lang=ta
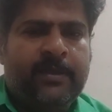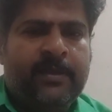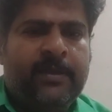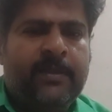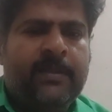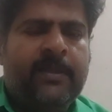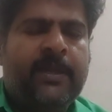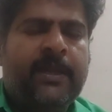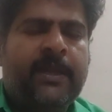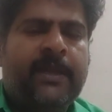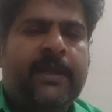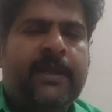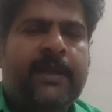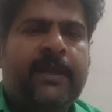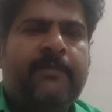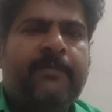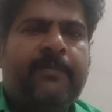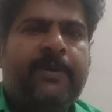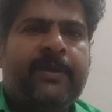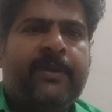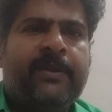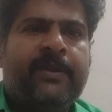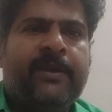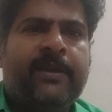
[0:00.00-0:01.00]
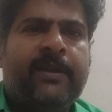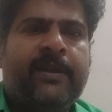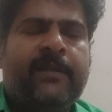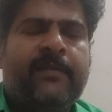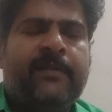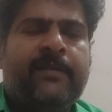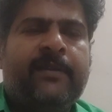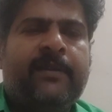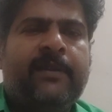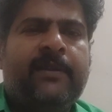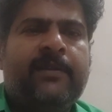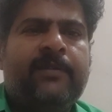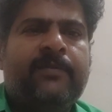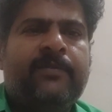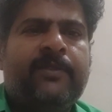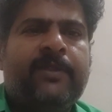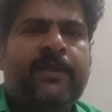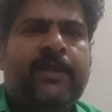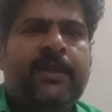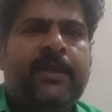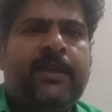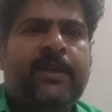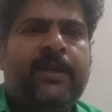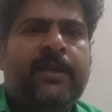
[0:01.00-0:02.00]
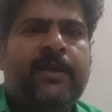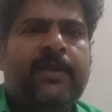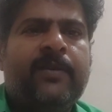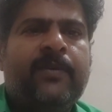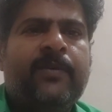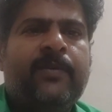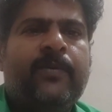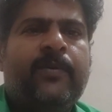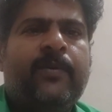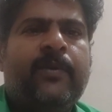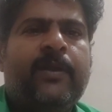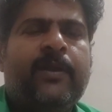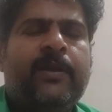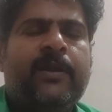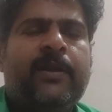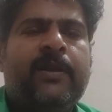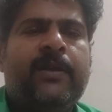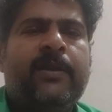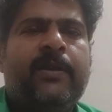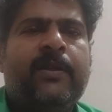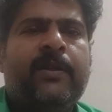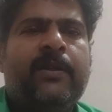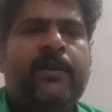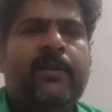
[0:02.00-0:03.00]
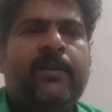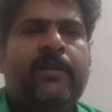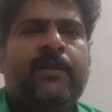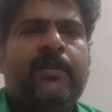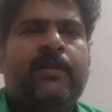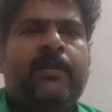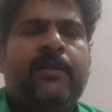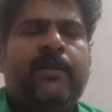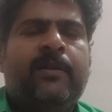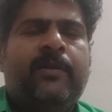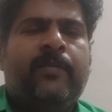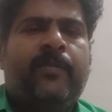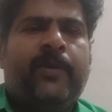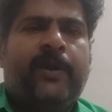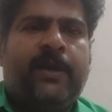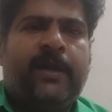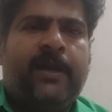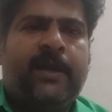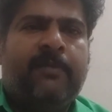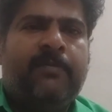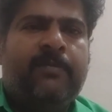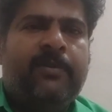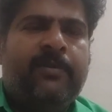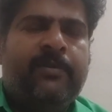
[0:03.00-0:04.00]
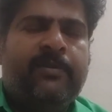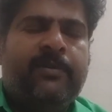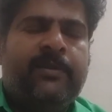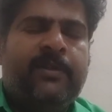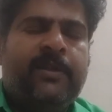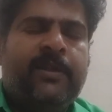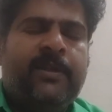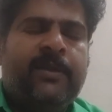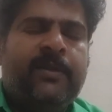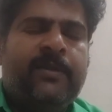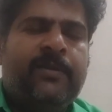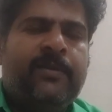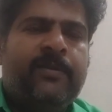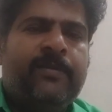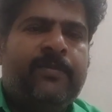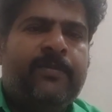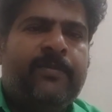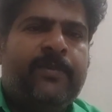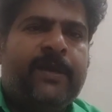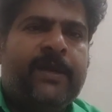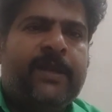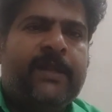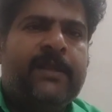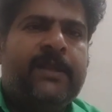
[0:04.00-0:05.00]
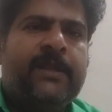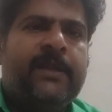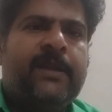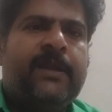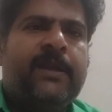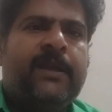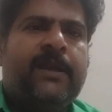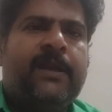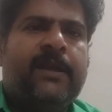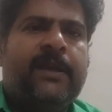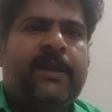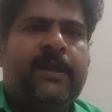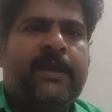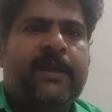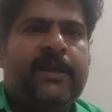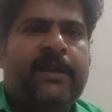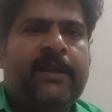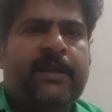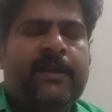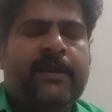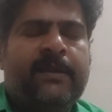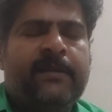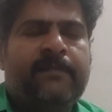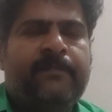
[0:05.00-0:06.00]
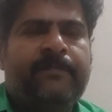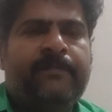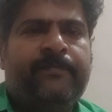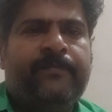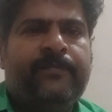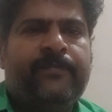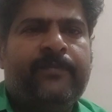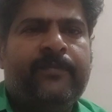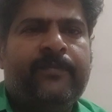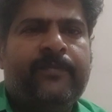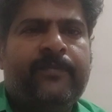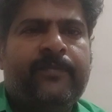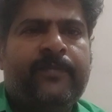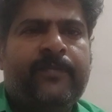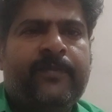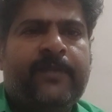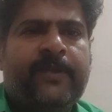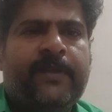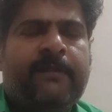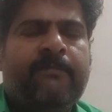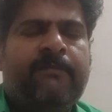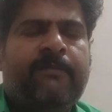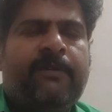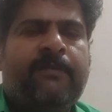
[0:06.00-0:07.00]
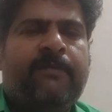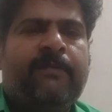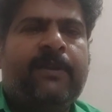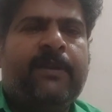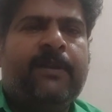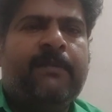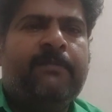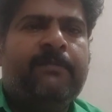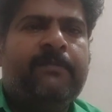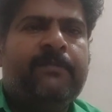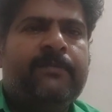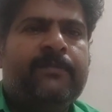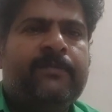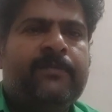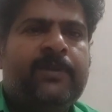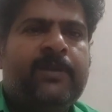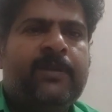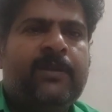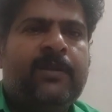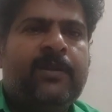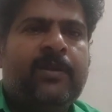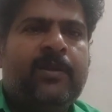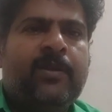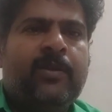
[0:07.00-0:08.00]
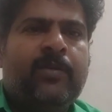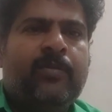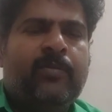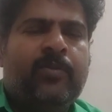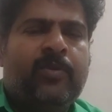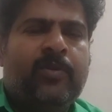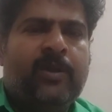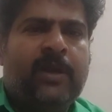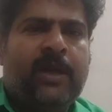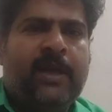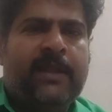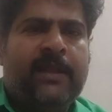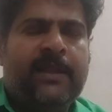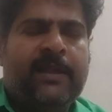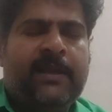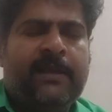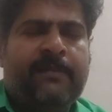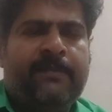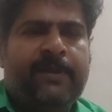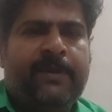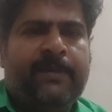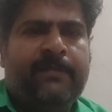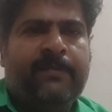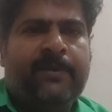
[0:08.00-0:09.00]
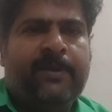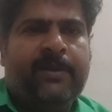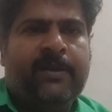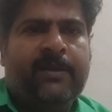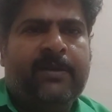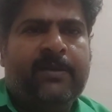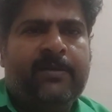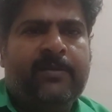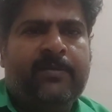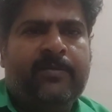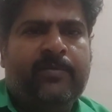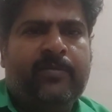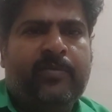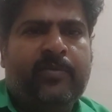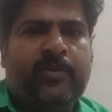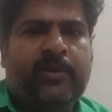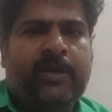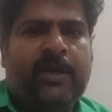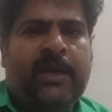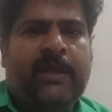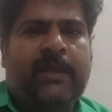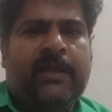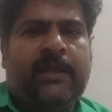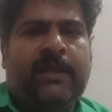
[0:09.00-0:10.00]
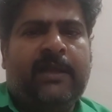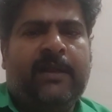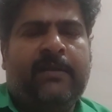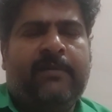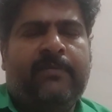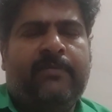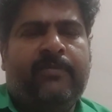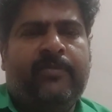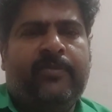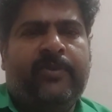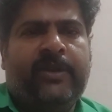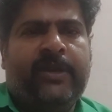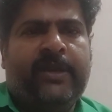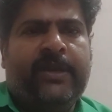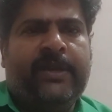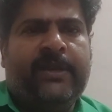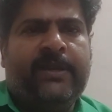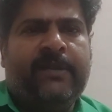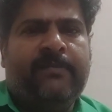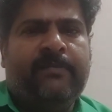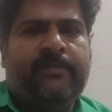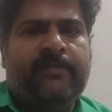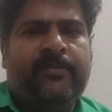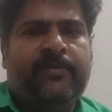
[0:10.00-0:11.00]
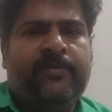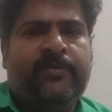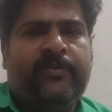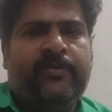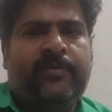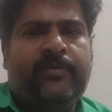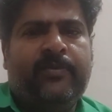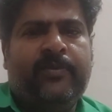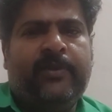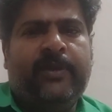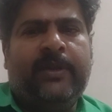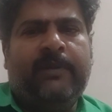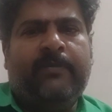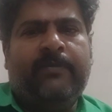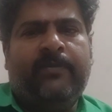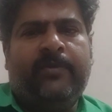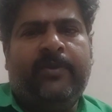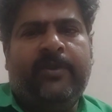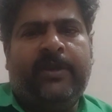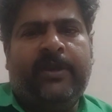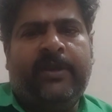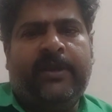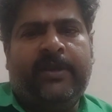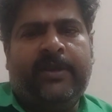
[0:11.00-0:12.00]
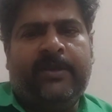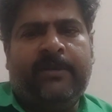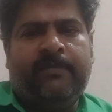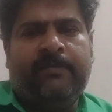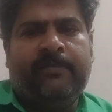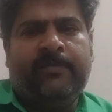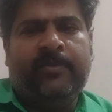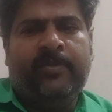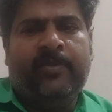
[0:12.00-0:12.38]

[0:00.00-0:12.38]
இந்த எண்களை பச்சை நிறத்தில் எழுதுவது உங்களுக்கு பண அபிவிருத்தி பணத்திற்கான எண்கள் செல்வ வளம் பொருளாதார மேம்பாடு பொருளாதார முன்னேற்றம் தொழில் முன்னேற்றம்